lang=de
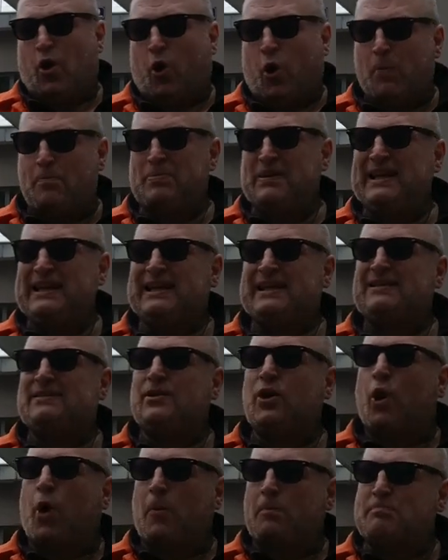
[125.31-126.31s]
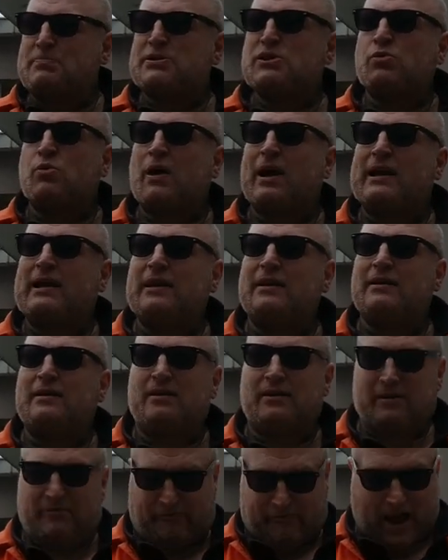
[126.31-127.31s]
ob ich die
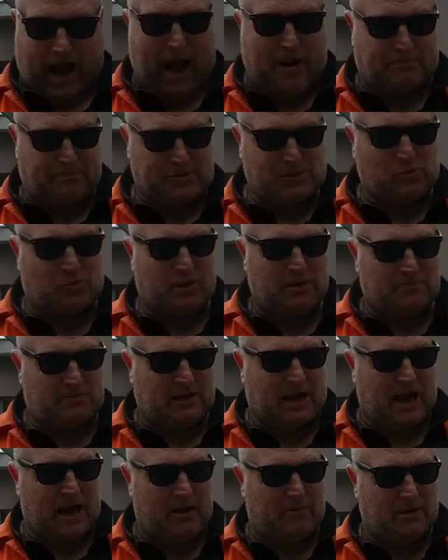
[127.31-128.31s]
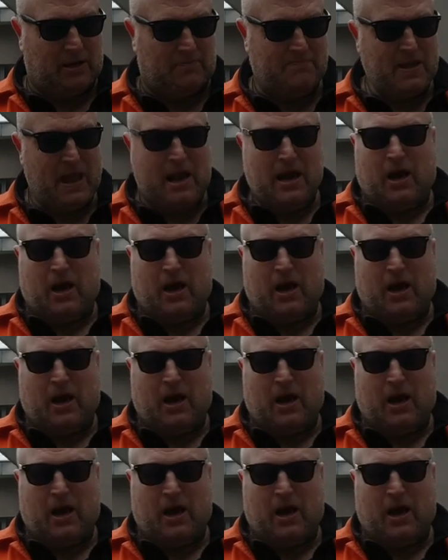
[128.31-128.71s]
Absorge verabsäumt habe